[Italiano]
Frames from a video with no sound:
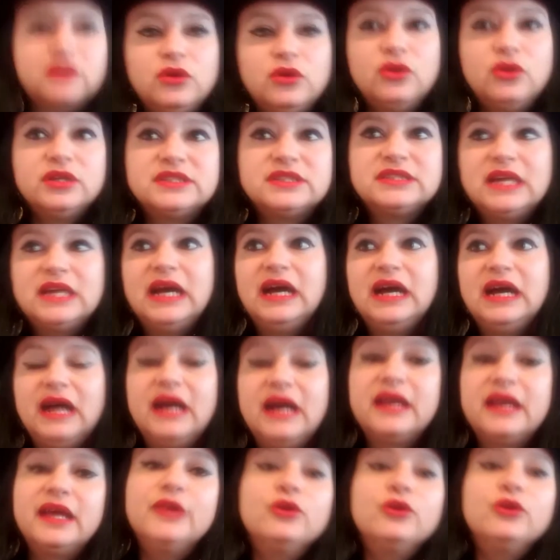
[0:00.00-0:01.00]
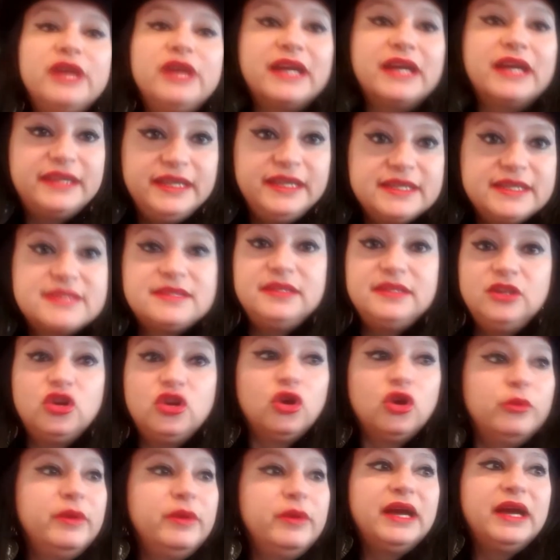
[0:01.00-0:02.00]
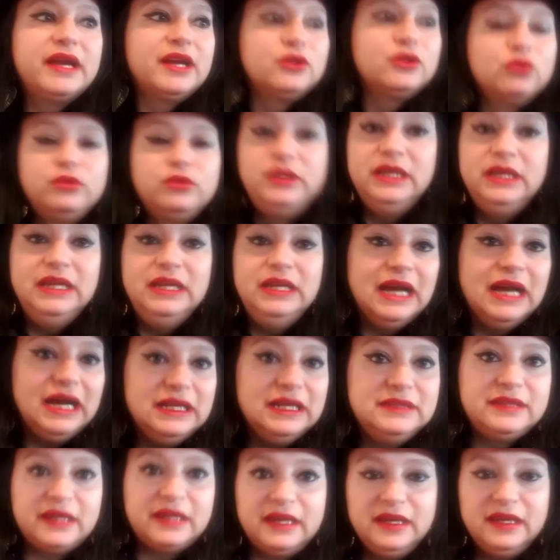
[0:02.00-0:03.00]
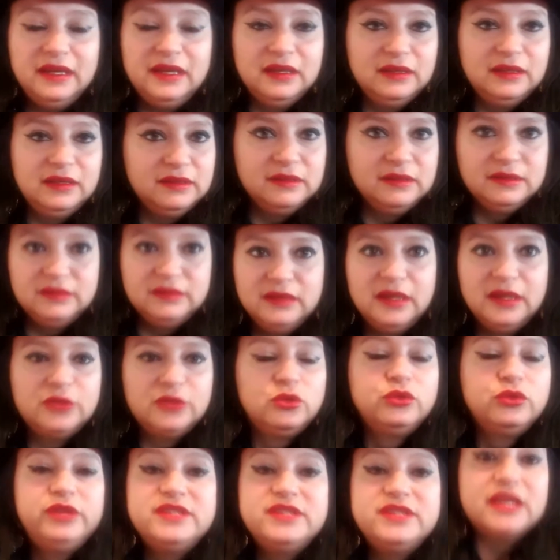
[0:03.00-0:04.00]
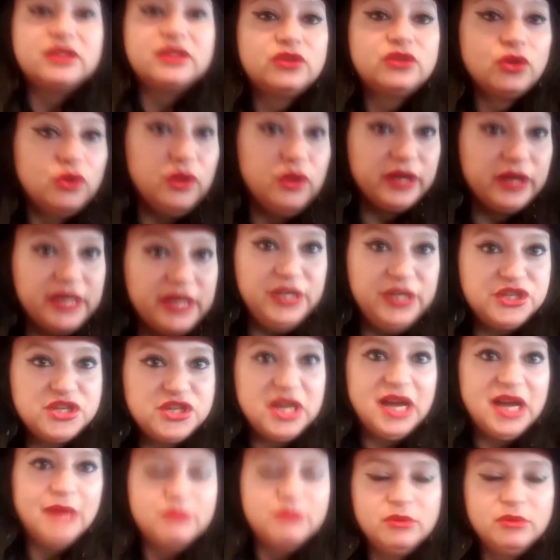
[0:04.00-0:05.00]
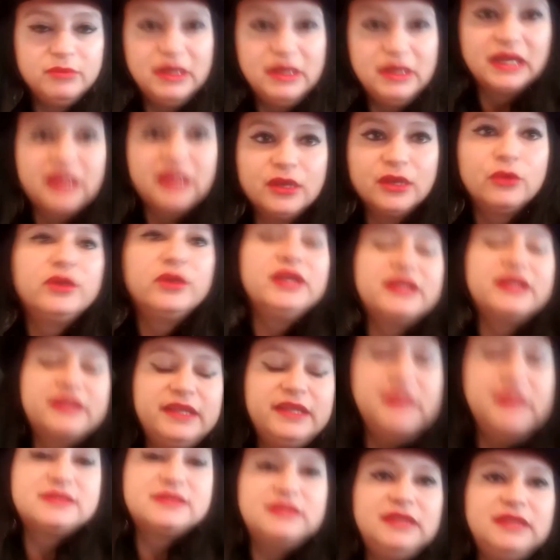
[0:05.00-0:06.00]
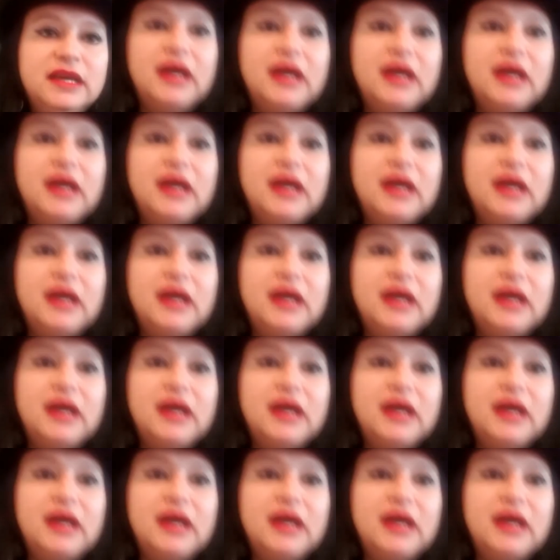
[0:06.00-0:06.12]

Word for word: cosa anche a noi artisti, come anche a tutti gli altri, le, a tutti i settori, diciamo, ma anche a noi artisti,